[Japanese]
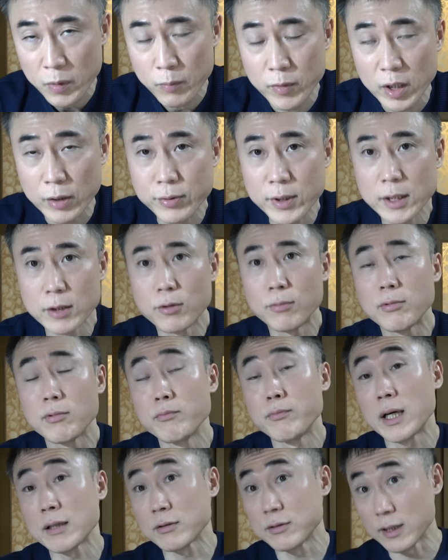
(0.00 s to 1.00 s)
まあ、フィード
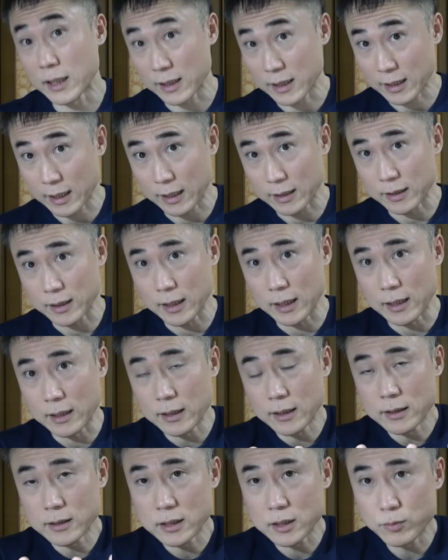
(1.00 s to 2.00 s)
バックがかかって
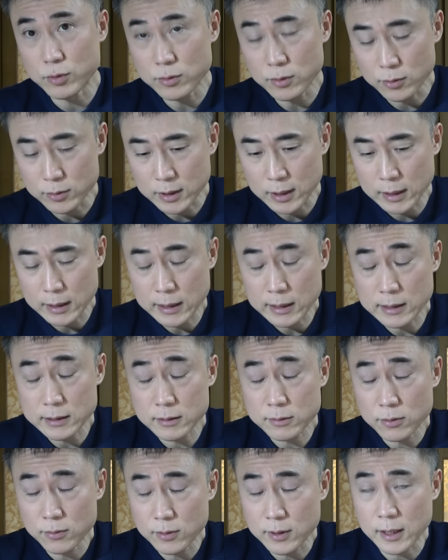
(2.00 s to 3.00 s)
自分の精
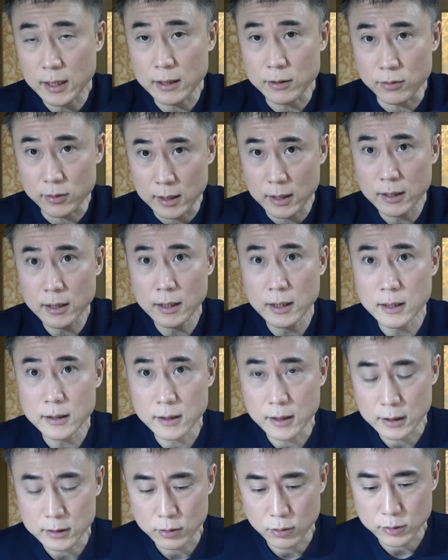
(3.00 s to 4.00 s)
巣からのね
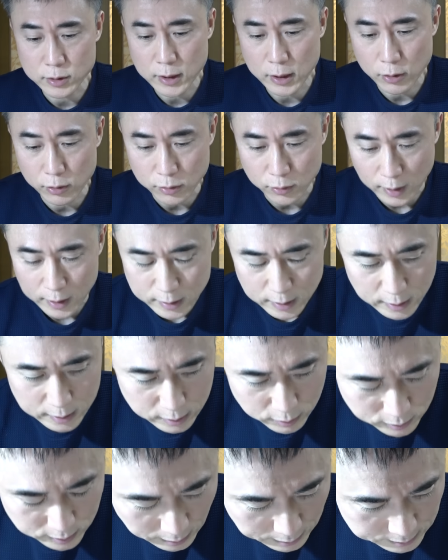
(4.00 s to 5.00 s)
テストステロンとか精
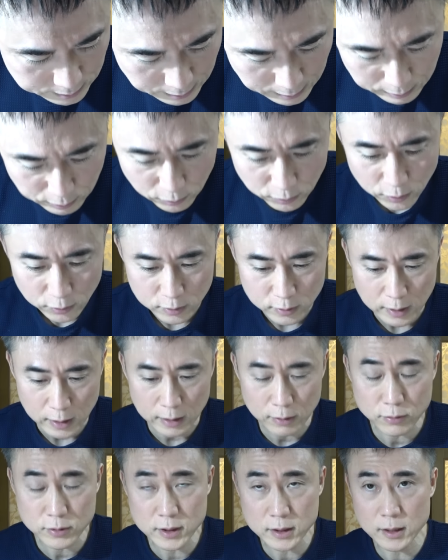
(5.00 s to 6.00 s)
子の産生能力
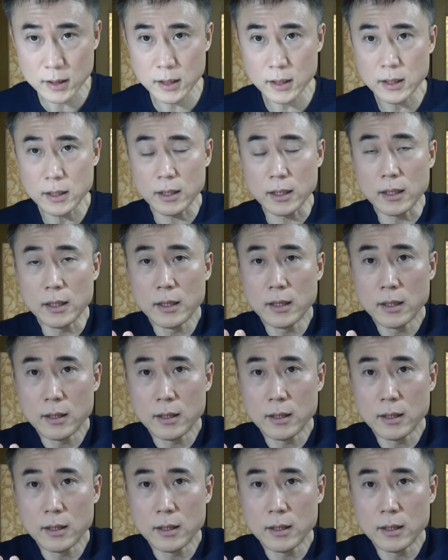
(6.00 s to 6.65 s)
が落ちて